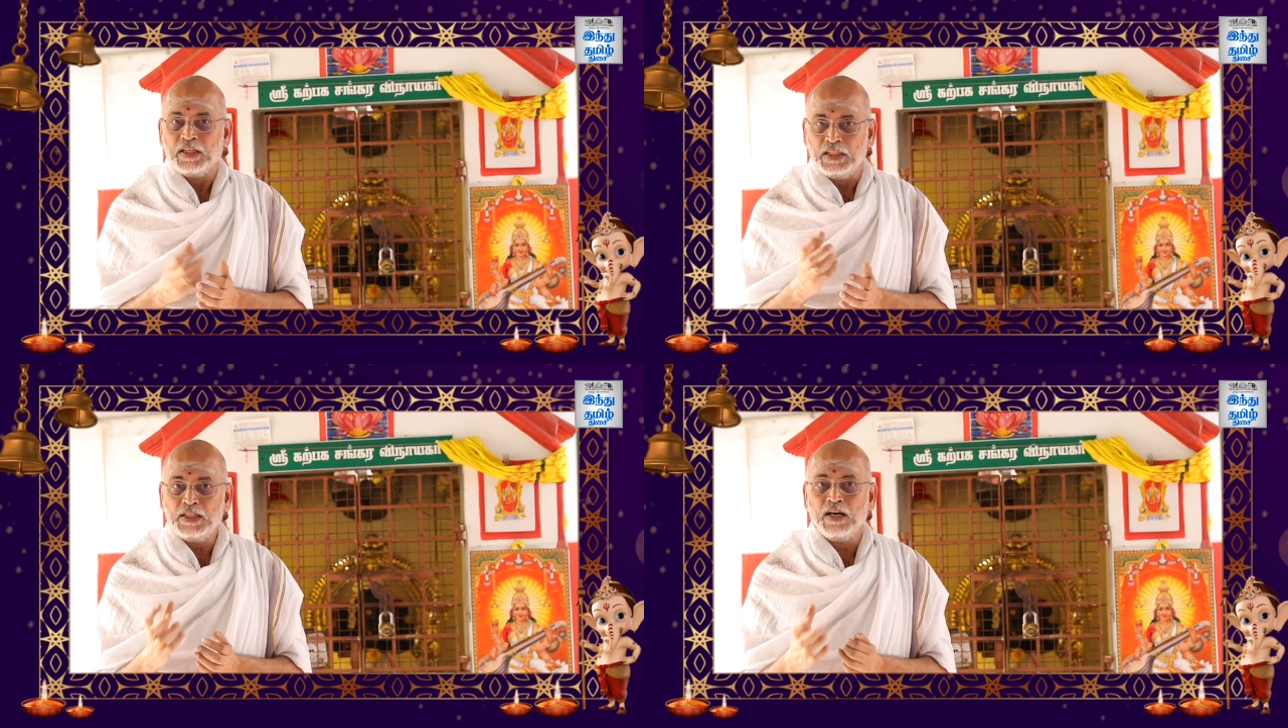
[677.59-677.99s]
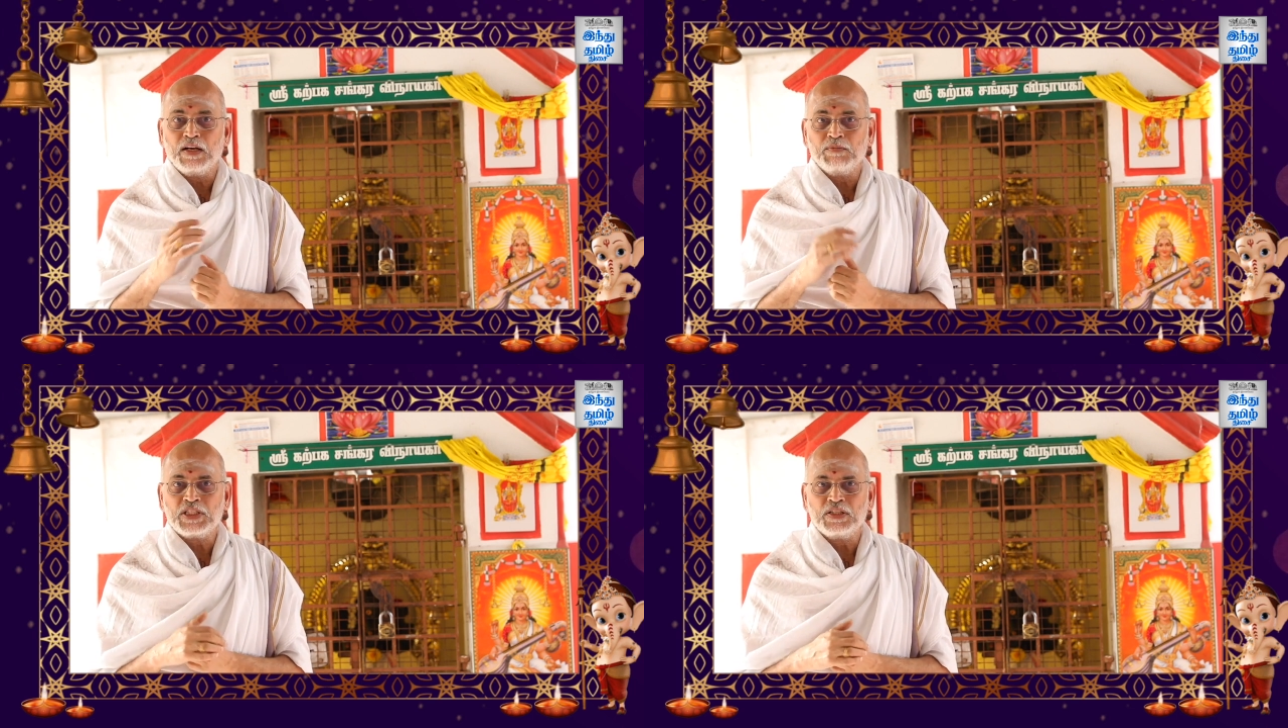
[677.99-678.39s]
இதை
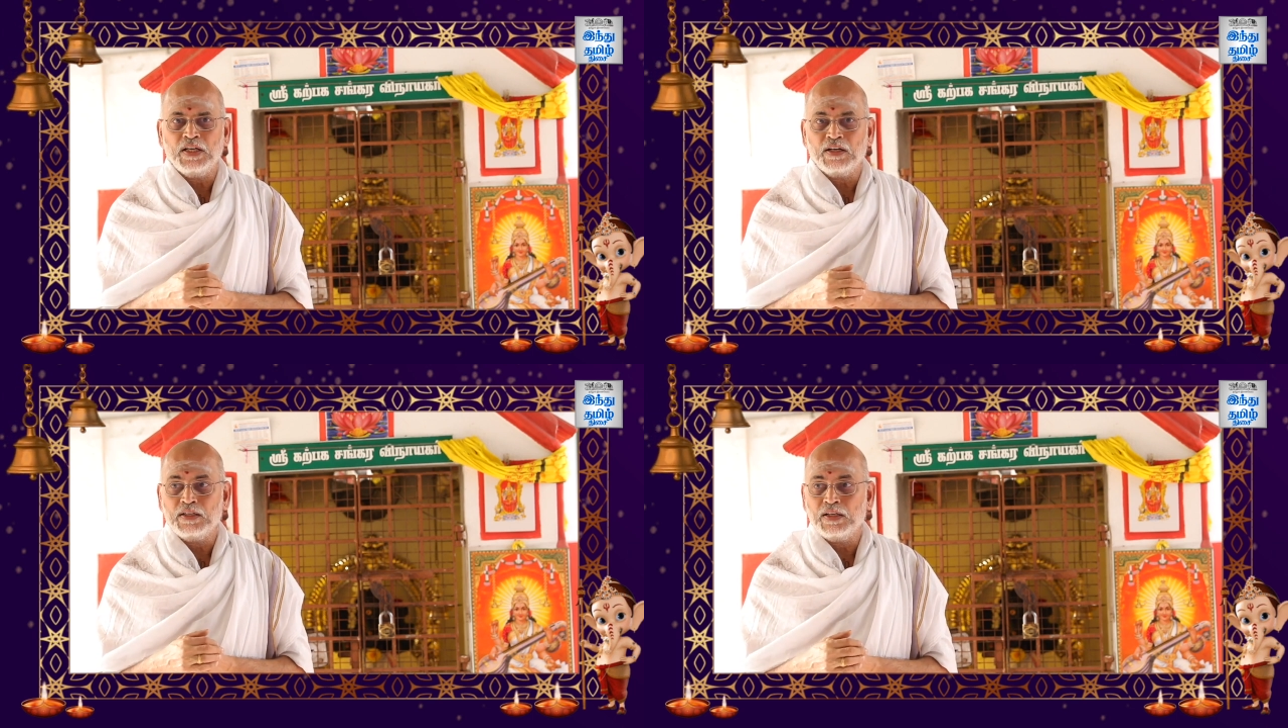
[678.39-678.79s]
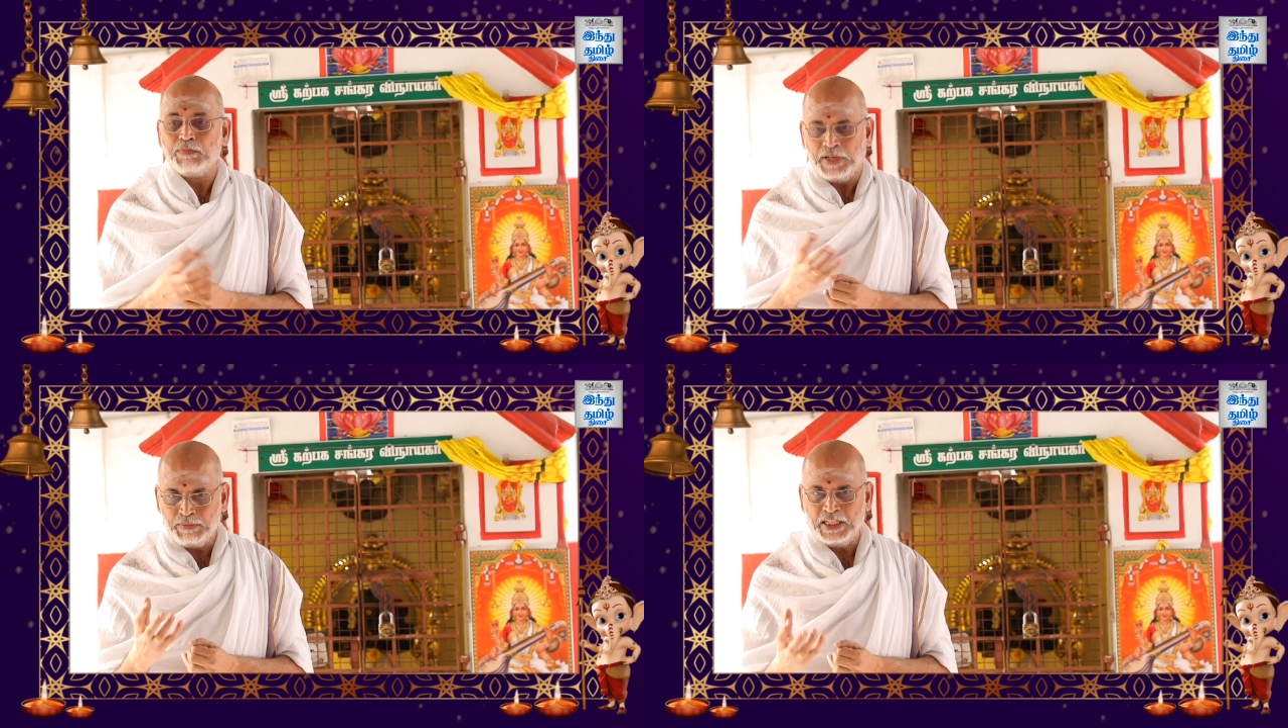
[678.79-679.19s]
ஆரம்பித்தது யாருனர்
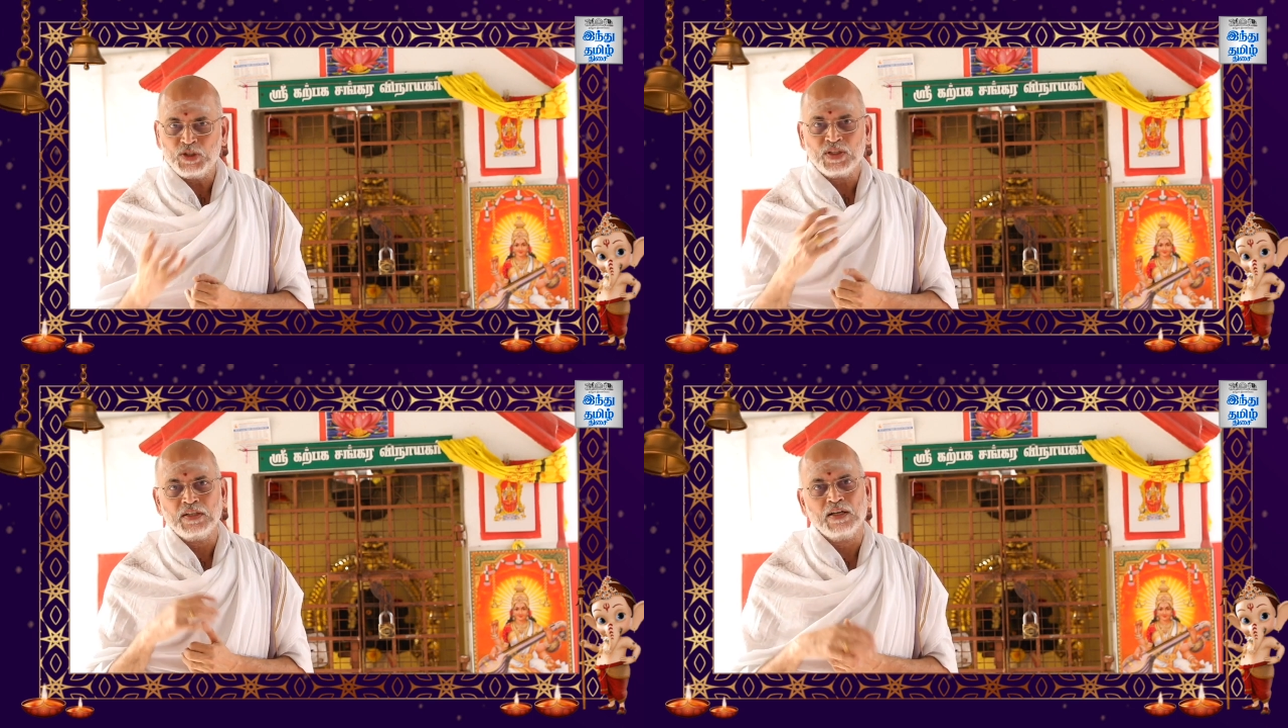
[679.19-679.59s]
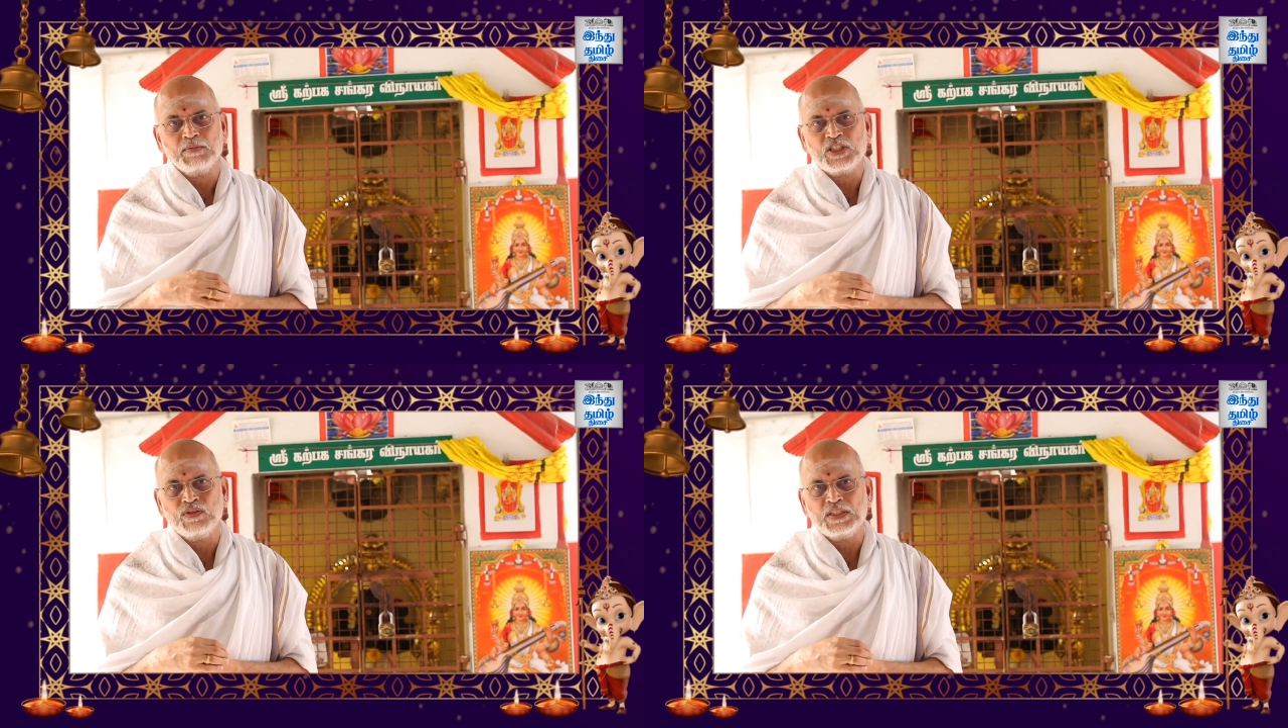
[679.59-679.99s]
பரமேஸ்வரன்
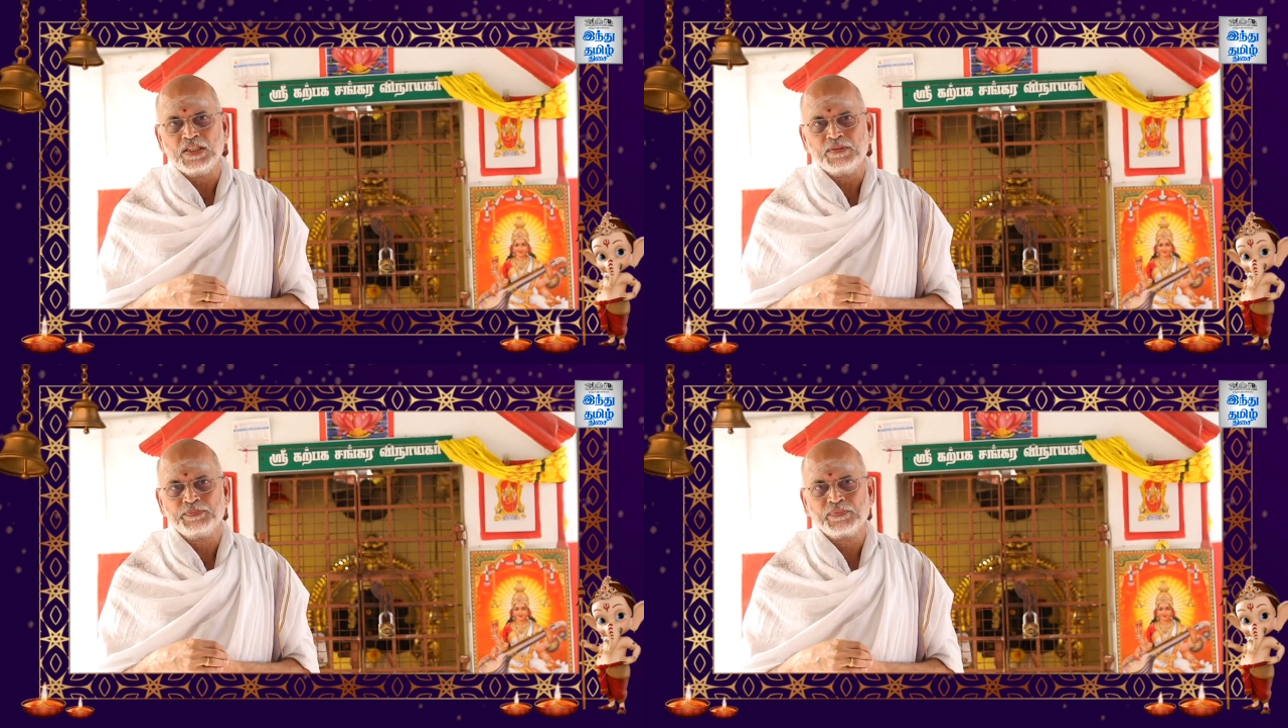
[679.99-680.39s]
ஆரம்பித்து வச்சார்